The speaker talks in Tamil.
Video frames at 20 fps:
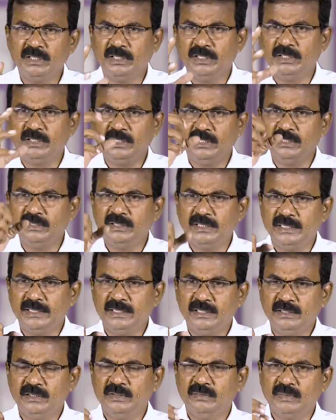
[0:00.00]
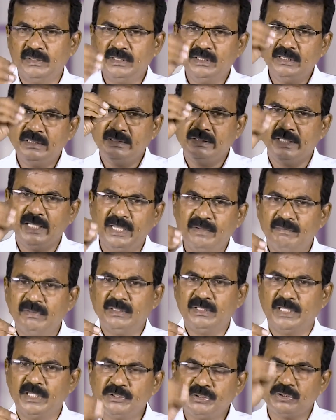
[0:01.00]
இது இந்த இது வந்து தேவ
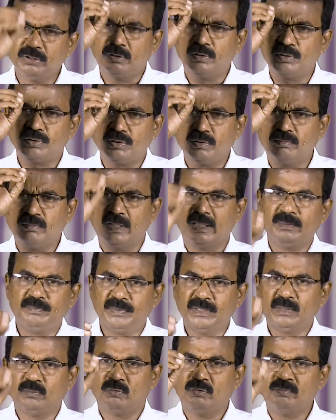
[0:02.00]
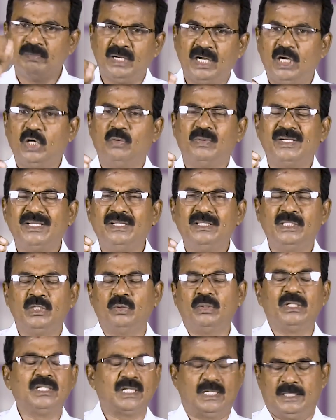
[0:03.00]
இயேசு கிறிஸ்து மறிப்பதற்கு முன்பாக வர இருந்த
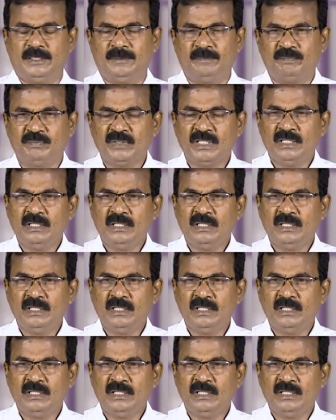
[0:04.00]
ஒரு காரியம்